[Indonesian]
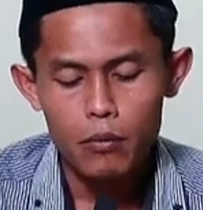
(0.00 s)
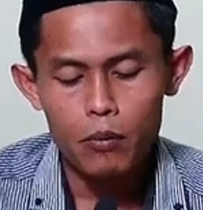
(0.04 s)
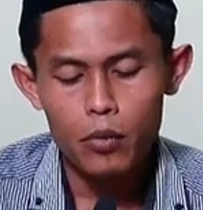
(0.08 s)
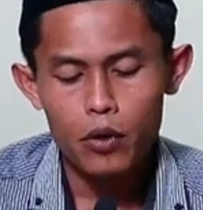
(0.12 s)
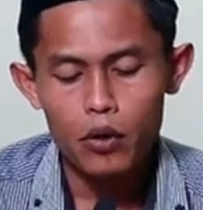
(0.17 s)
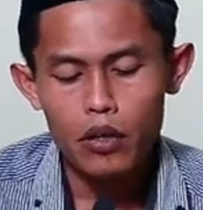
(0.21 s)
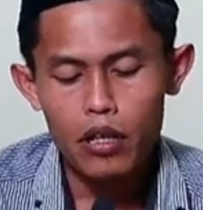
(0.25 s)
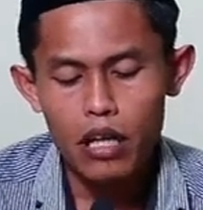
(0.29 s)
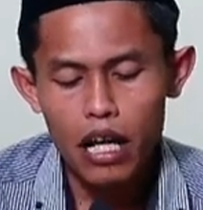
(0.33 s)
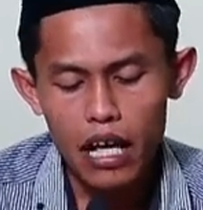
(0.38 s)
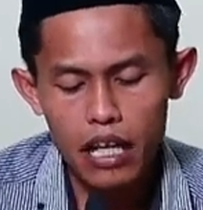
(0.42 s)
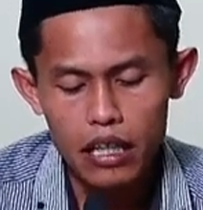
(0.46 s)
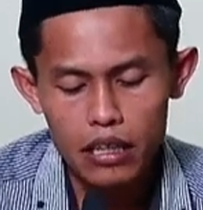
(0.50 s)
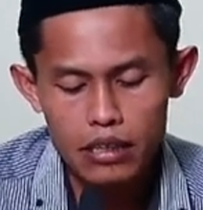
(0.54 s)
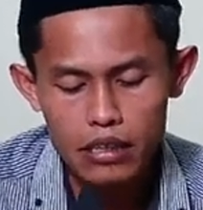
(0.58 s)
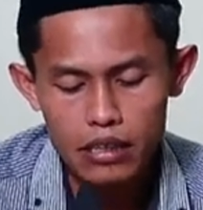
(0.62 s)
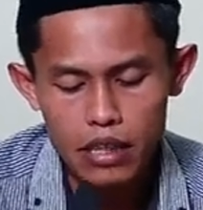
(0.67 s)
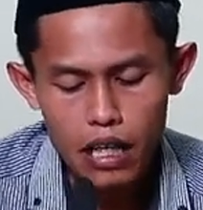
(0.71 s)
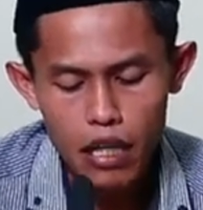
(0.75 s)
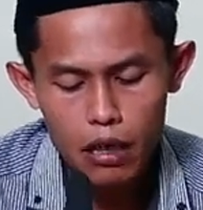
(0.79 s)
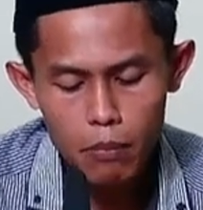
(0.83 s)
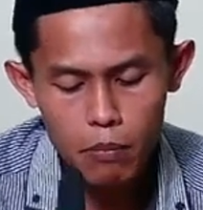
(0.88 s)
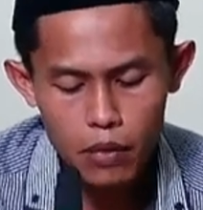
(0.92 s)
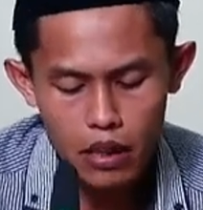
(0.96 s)
pun
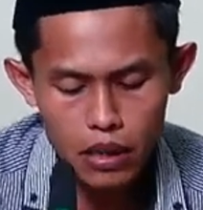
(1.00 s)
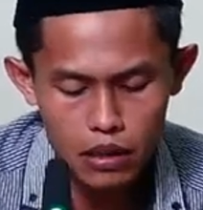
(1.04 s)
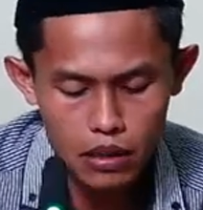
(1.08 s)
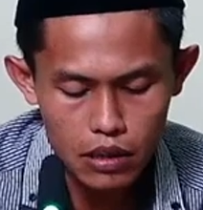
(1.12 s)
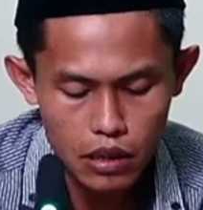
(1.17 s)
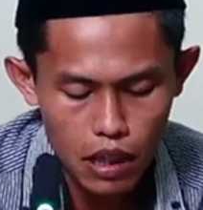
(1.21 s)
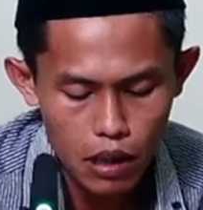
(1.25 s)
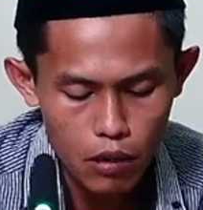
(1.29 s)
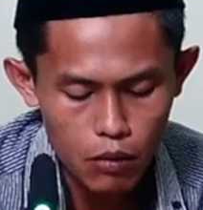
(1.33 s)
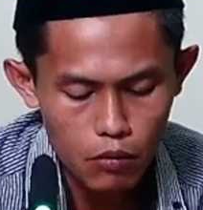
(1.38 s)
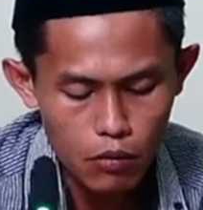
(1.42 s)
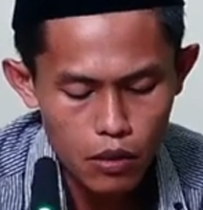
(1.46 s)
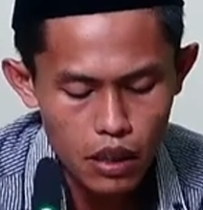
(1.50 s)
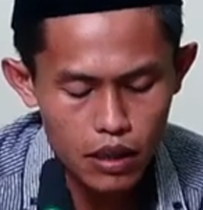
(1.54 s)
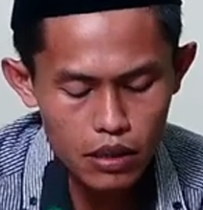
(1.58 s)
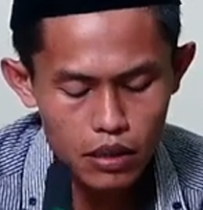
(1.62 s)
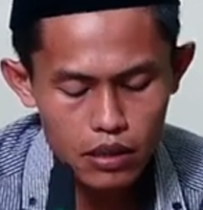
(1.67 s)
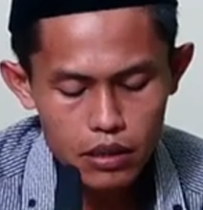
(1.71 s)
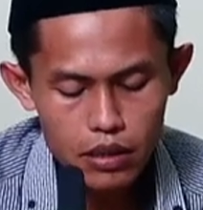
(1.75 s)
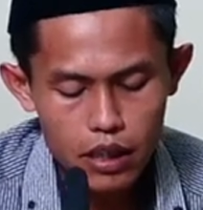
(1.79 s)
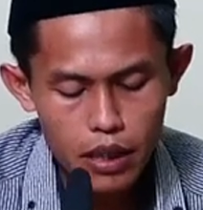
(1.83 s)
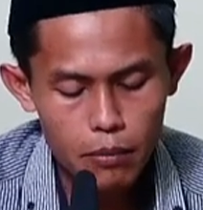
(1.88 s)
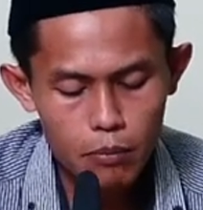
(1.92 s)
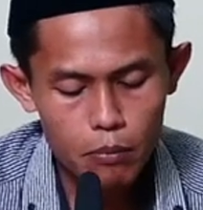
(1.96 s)
angsal
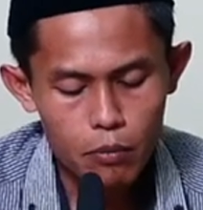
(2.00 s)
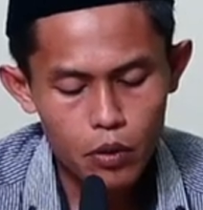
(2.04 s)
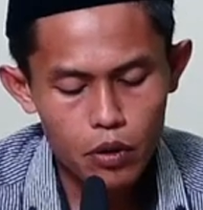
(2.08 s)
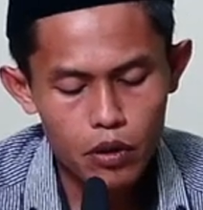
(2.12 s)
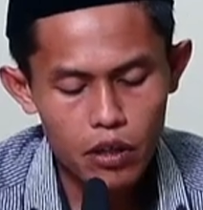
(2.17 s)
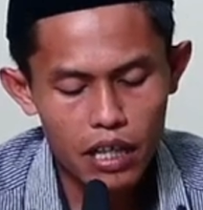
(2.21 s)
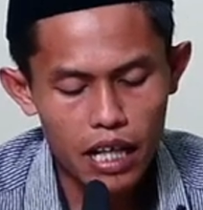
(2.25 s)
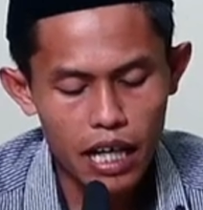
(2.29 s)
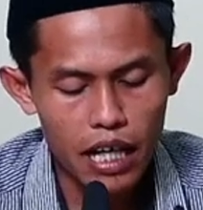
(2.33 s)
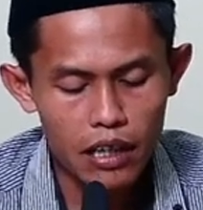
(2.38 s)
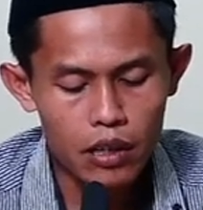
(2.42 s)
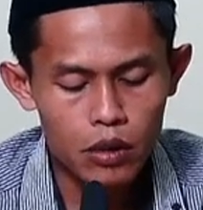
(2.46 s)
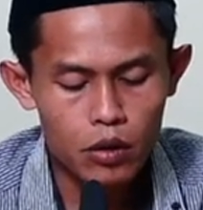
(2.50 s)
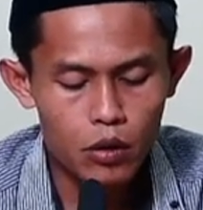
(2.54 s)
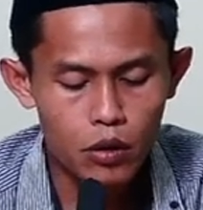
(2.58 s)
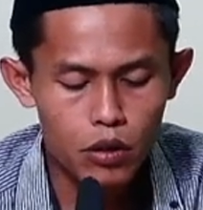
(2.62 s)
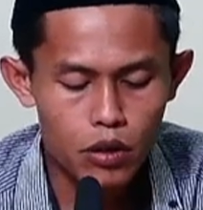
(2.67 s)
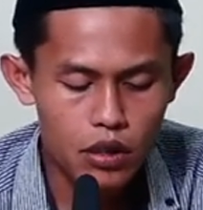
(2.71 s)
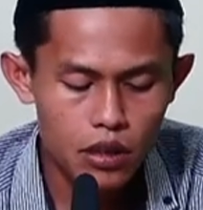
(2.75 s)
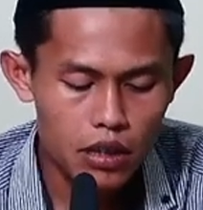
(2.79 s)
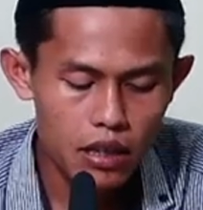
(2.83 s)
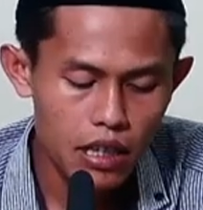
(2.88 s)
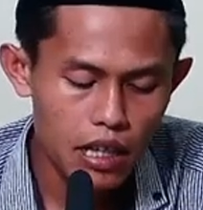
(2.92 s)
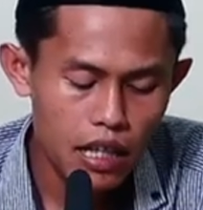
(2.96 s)
pengetahuan deh pun
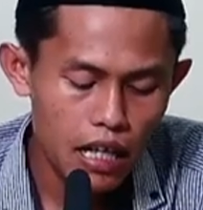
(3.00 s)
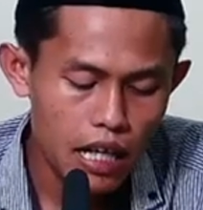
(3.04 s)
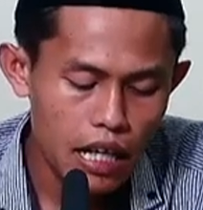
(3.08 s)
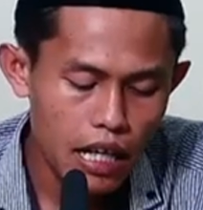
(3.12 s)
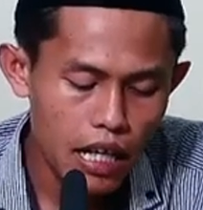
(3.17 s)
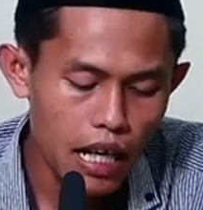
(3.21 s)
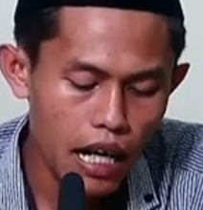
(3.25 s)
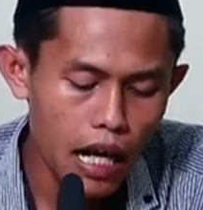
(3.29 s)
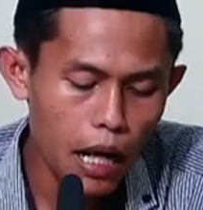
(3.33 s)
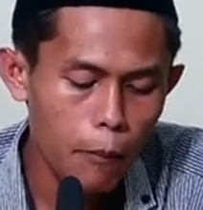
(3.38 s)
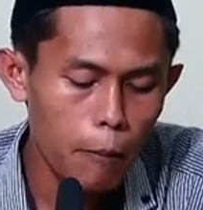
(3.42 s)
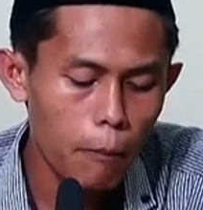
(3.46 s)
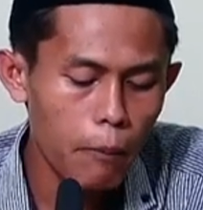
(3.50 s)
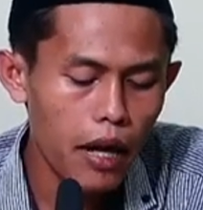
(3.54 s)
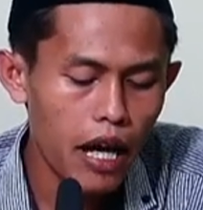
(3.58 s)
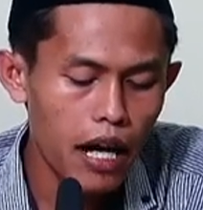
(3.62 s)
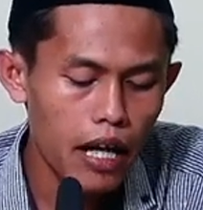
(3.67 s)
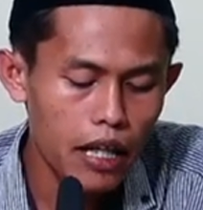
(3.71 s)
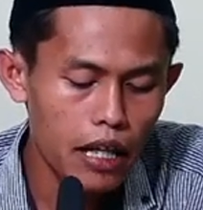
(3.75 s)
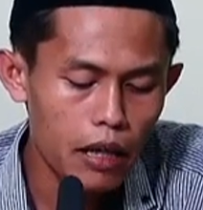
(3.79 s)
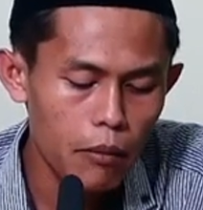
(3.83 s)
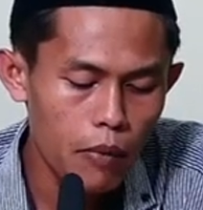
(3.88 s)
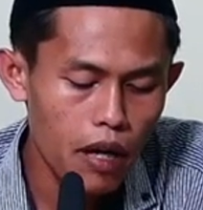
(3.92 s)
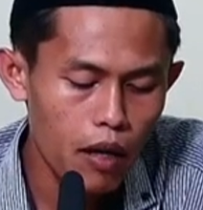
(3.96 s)
kantun
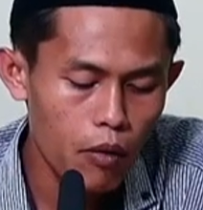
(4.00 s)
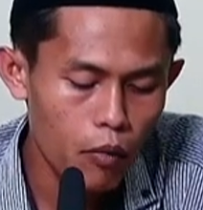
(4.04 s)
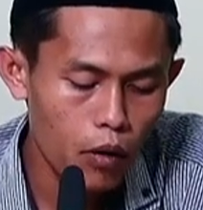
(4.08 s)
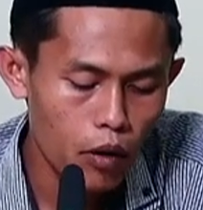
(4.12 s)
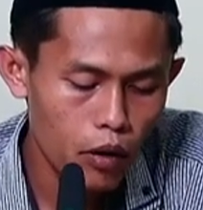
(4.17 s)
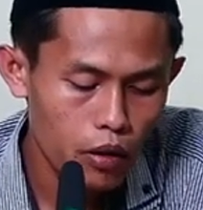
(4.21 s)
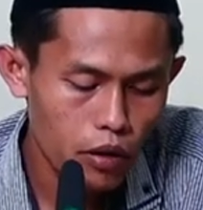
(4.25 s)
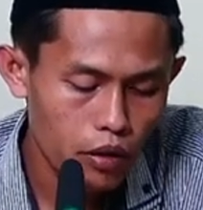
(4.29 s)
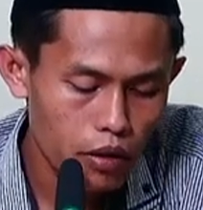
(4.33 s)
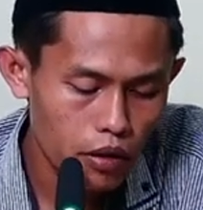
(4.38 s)
ngelampah kemawon